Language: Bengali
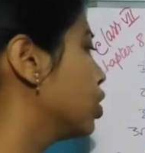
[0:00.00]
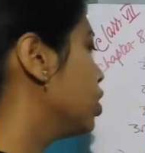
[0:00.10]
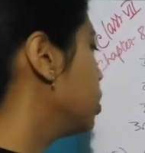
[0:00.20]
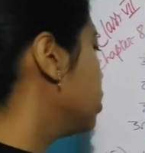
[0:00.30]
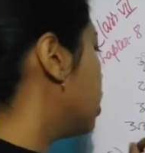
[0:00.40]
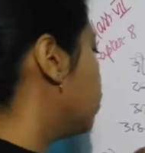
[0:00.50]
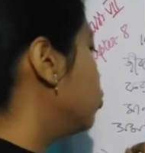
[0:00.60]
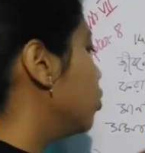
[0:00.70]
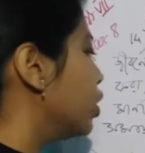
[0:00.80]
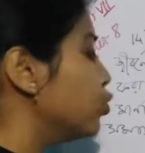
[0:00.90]
কি
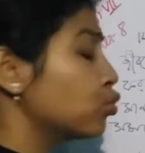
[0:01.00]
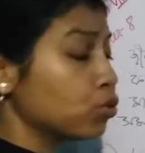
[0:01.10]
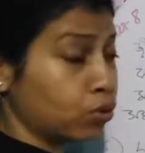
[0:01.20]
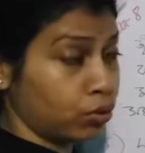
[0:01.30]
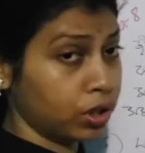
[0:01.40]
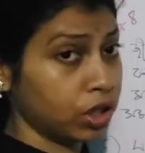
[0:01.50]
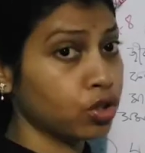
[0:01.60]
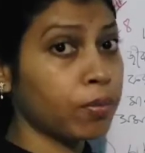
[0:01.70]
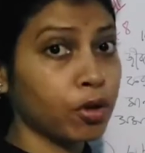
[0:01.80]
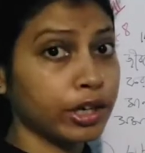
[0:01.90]
ডাব্লিউ এইচ ও কি
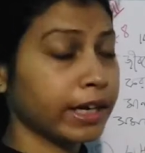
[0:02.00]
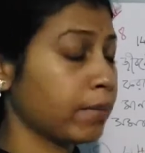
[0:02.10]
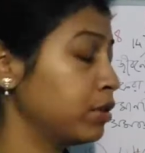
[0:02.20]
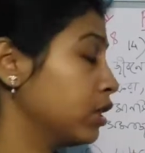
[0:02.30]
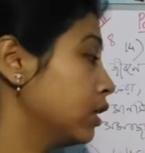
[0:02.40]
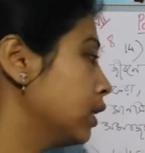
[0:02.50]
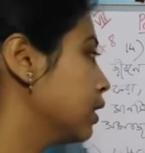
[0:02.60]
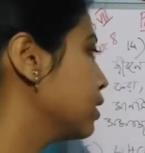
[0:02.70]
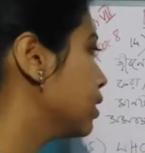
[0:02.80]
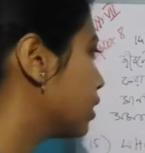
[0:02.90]
সব কটা ক্যাপিটাল ঠিক
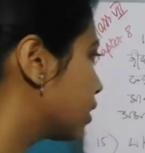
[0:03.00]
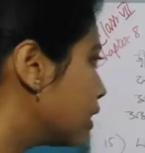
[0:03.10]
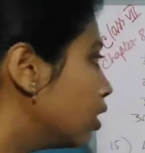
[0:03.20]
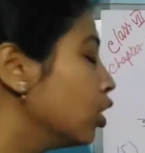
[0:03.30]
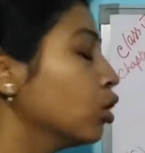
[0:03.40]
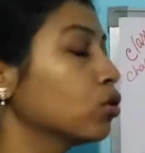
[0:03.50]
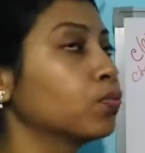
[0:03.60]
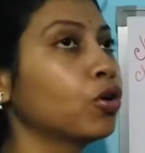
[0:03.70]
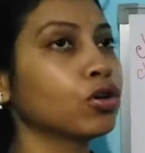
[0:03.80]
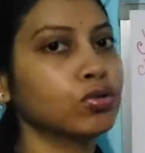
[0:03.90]
আছে এটা একটা
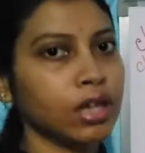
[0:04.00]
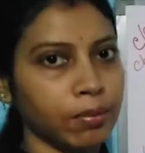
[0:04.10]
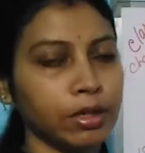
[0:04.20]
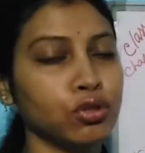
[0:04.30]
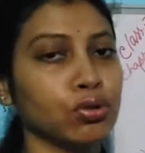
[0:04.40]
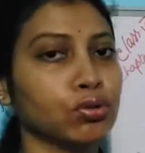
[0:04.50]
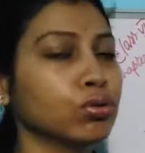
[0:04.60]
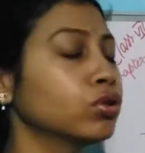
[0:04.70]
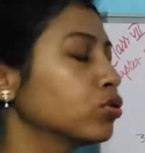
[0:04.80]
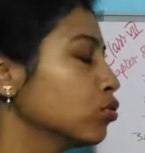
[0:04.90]
বড় নামের ছোট
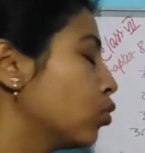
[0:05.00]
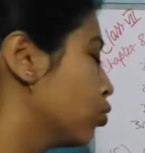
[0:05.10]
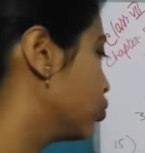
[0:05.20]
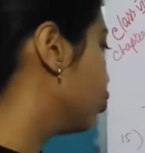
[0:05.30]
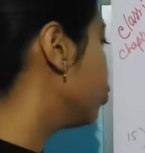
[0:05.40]
অংশ